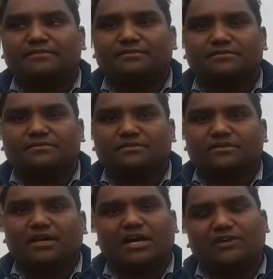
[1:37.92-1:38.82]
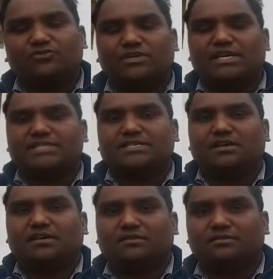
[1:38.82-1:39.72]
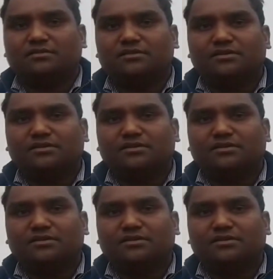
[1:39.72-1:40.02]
हाथ टूटा है मतलब हाथ टूट गया इसका तो तैयारी दे